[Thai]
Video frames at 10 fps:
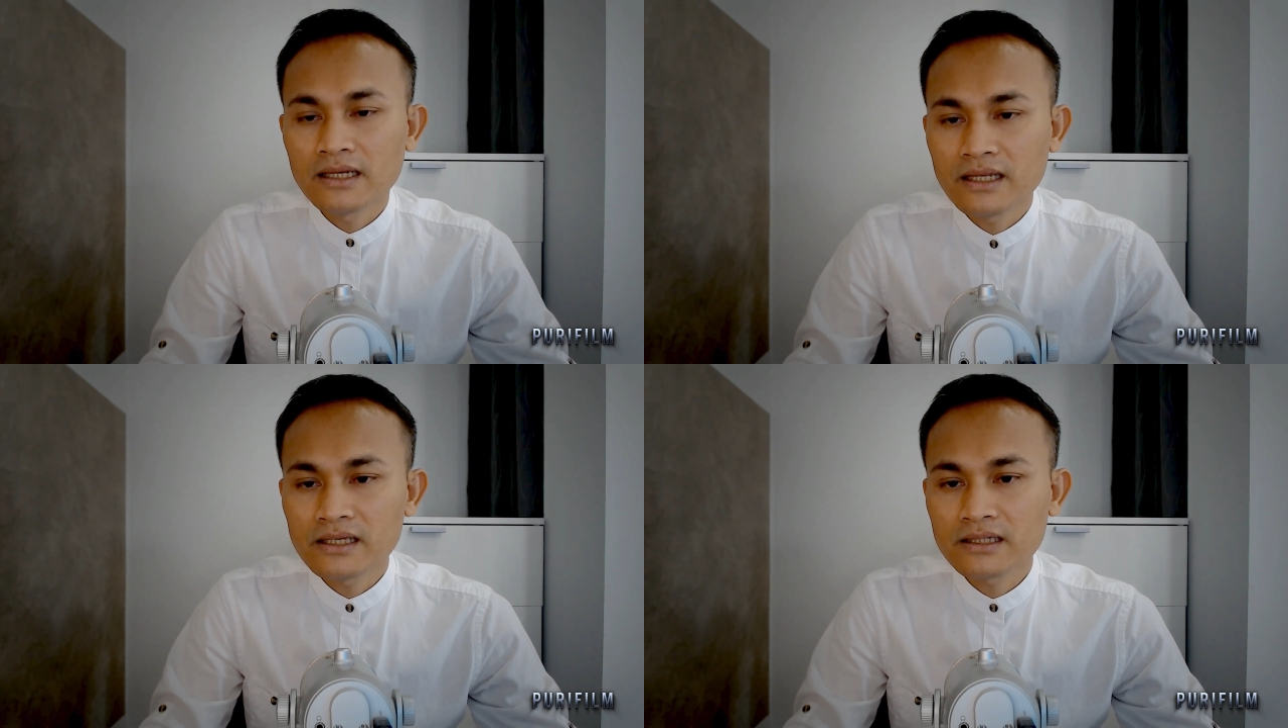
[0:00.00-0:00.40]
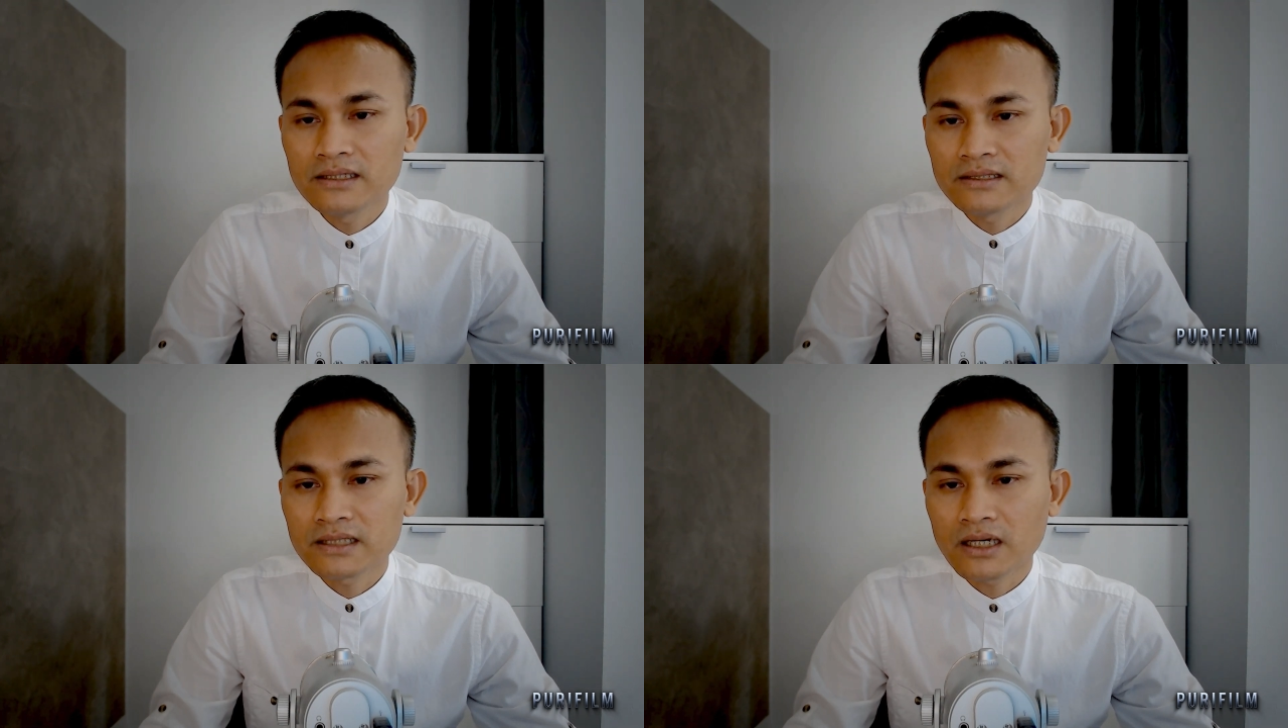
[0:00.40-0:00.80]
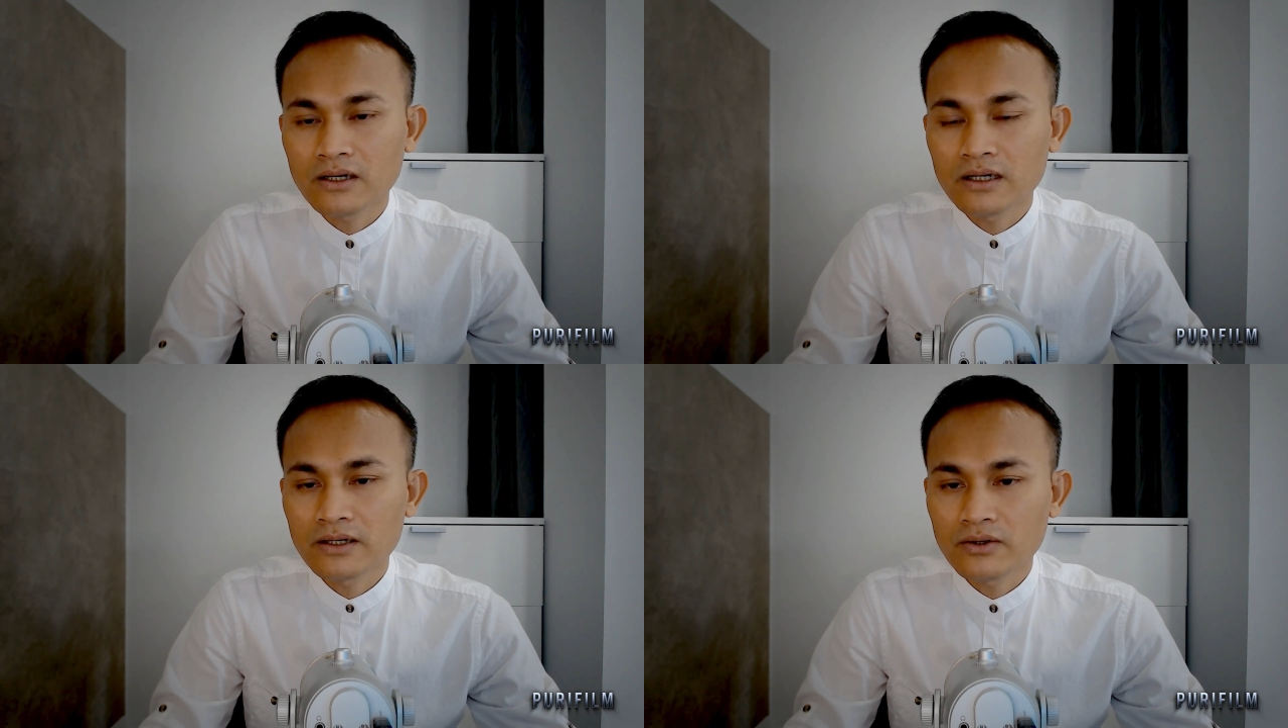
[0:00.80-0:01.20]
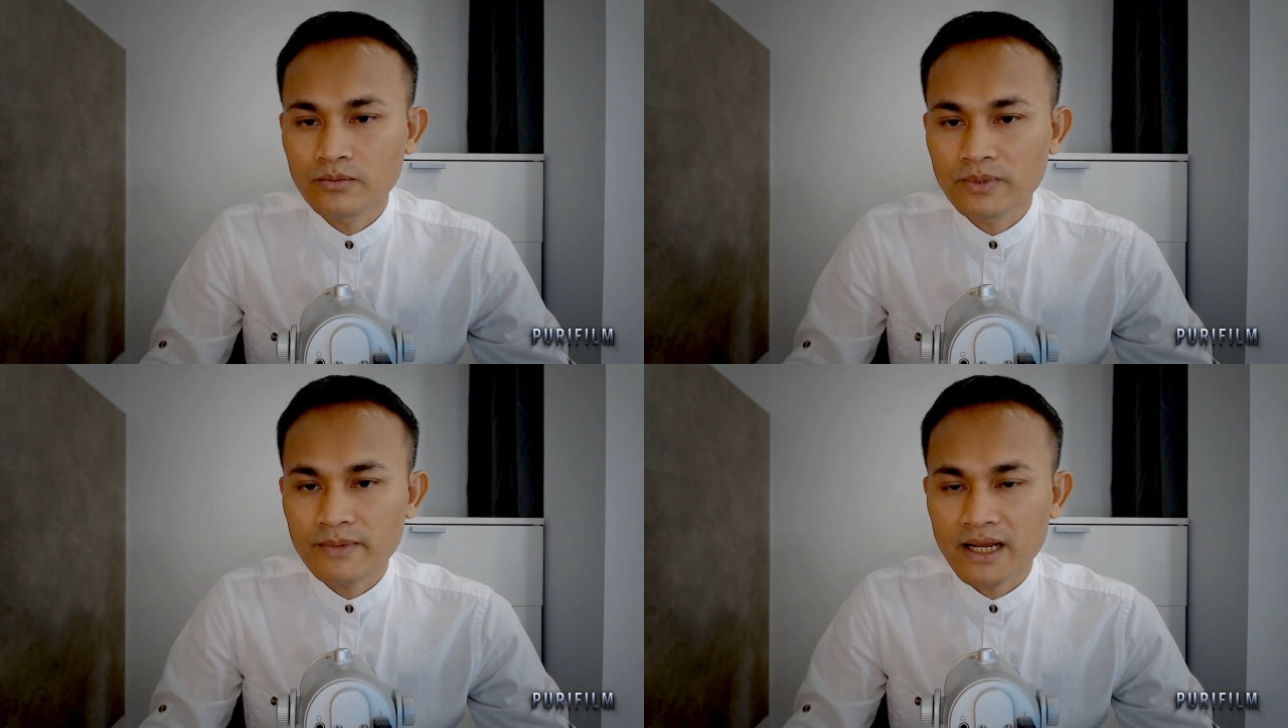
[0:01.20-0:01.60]
นี่คือตอน
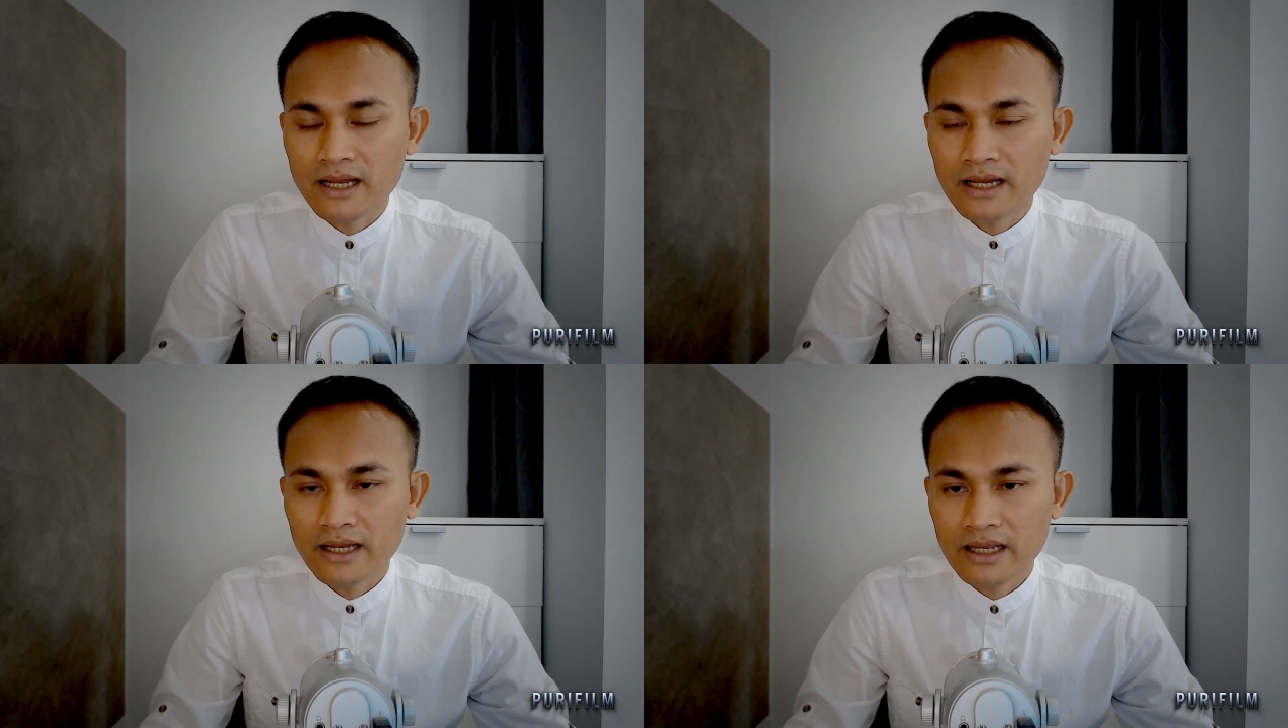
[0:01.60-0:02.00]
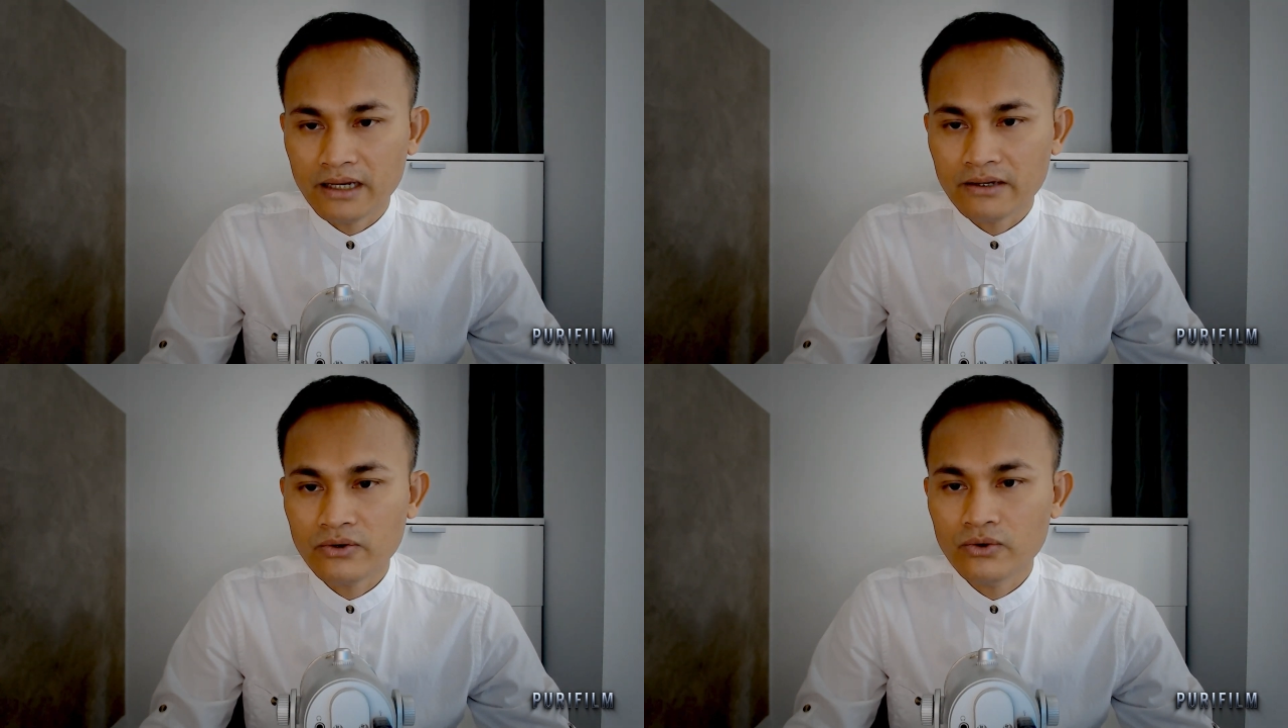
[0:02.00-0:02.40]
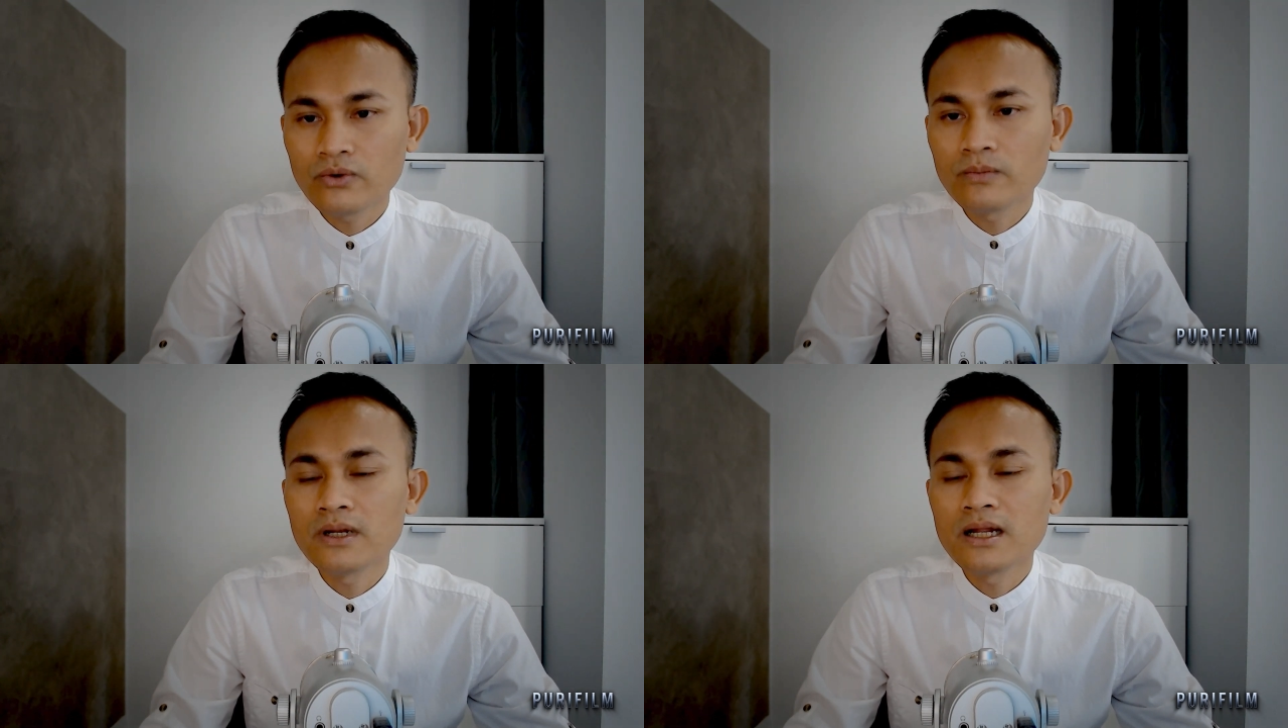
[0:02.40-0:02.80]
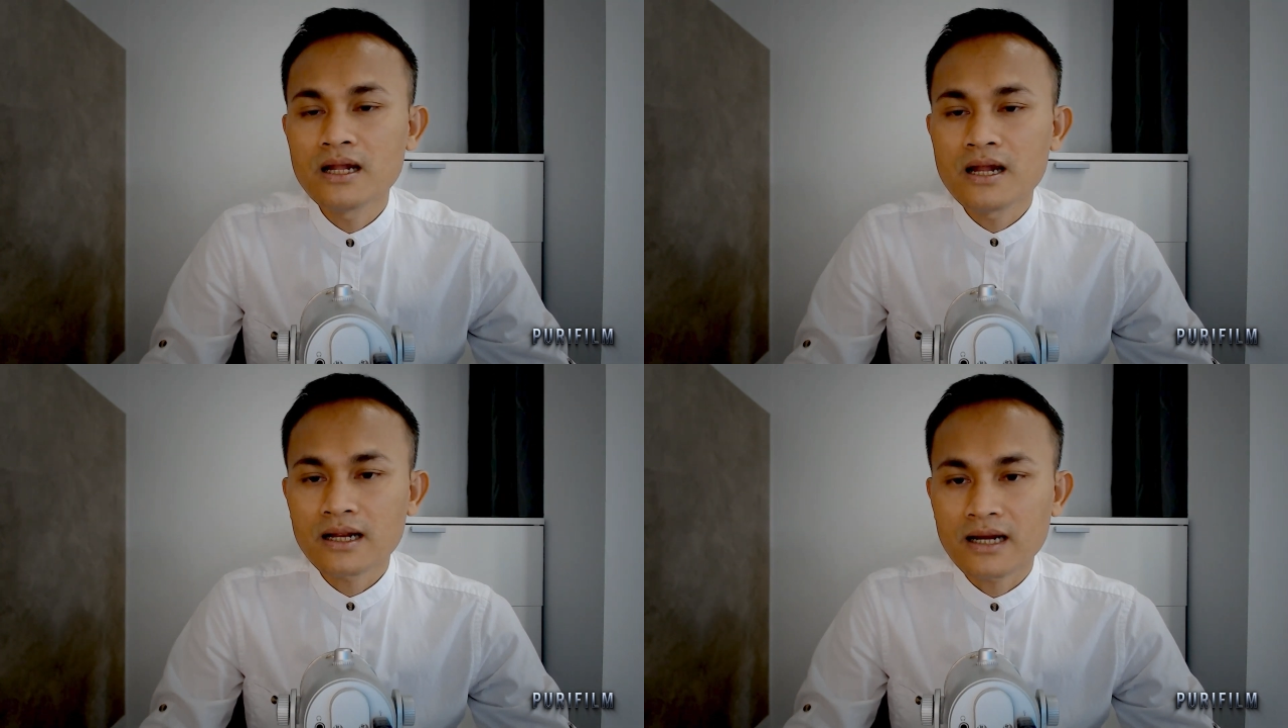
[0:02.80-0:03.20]
อุปมาแห่งรูป
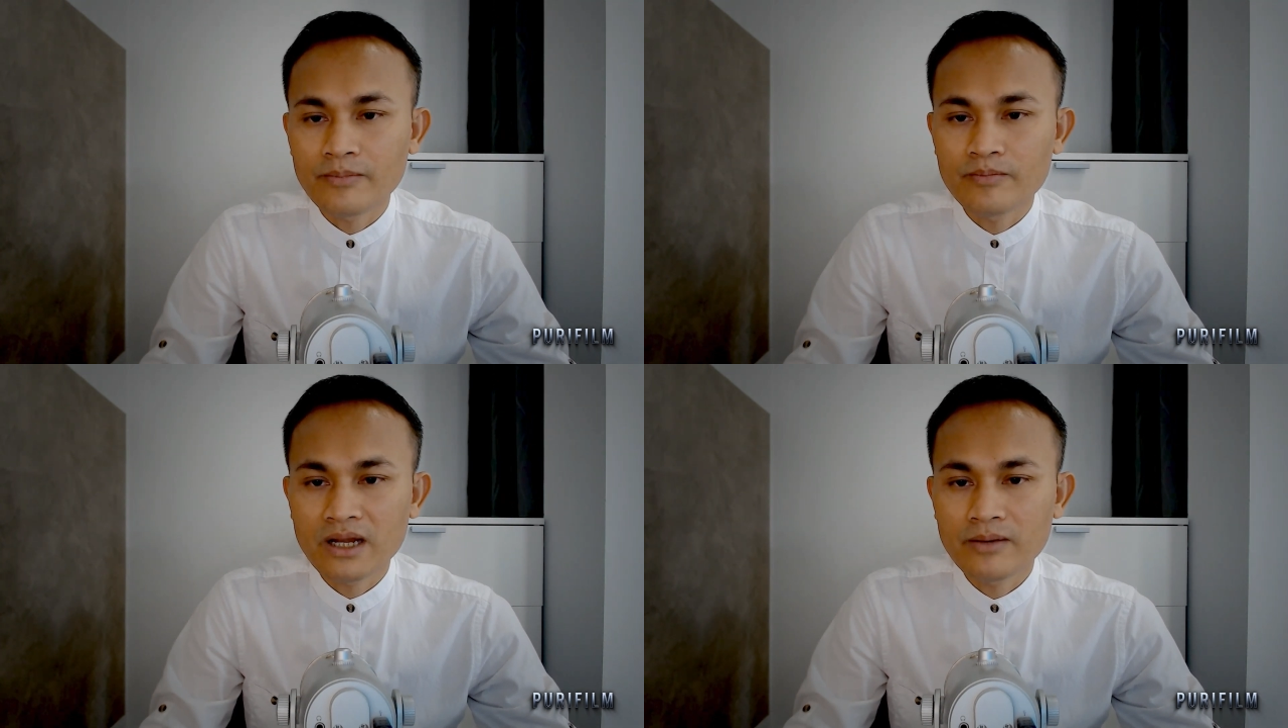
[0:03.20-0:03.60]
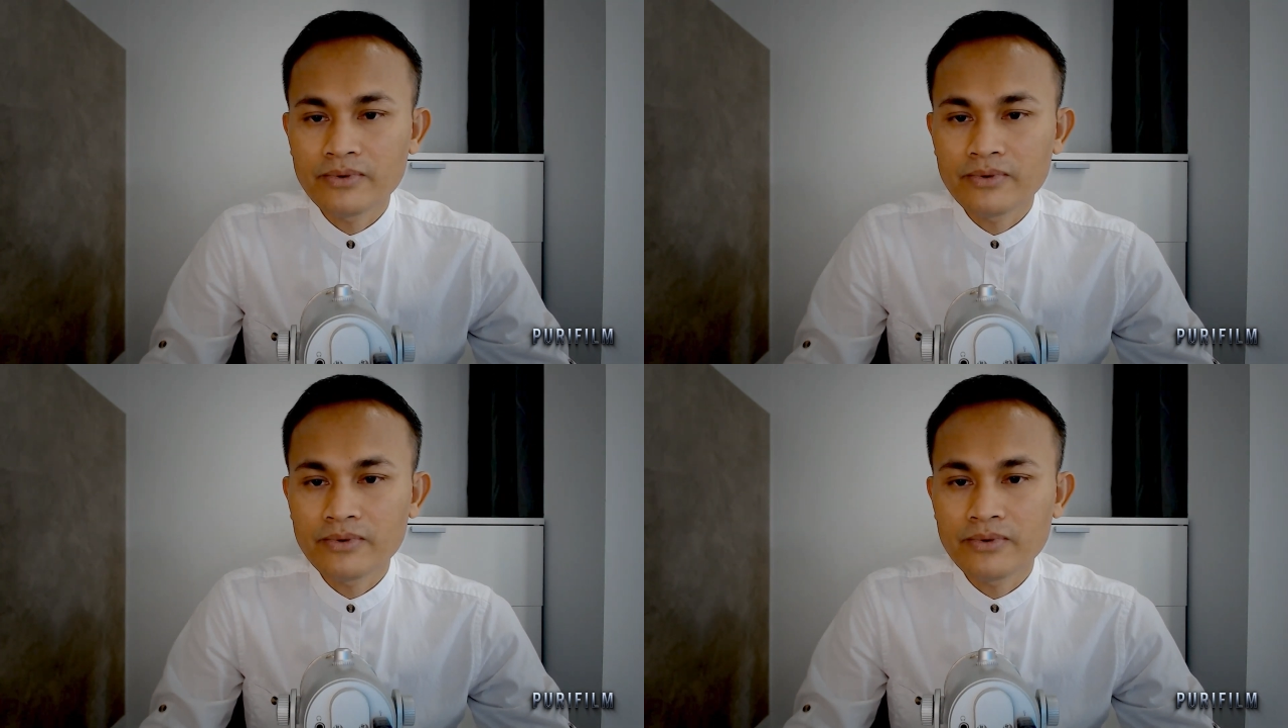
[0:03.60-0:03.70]
กลับมา